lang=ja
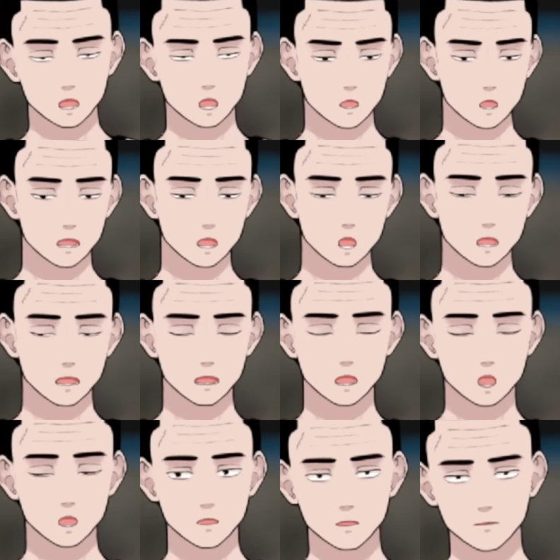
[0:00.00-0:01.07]
プレミア配
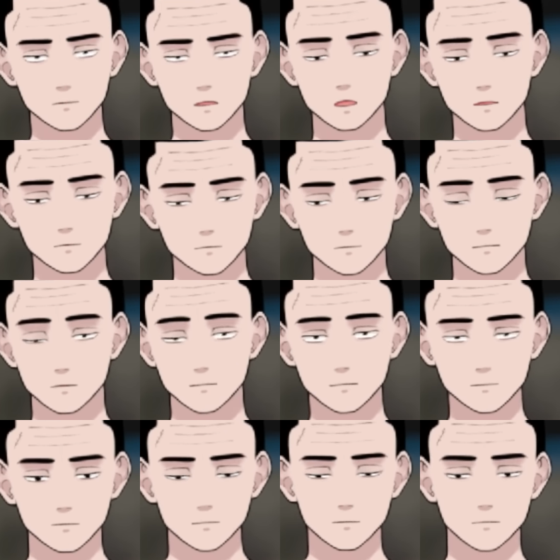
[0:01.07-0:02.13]
信ということで。ね。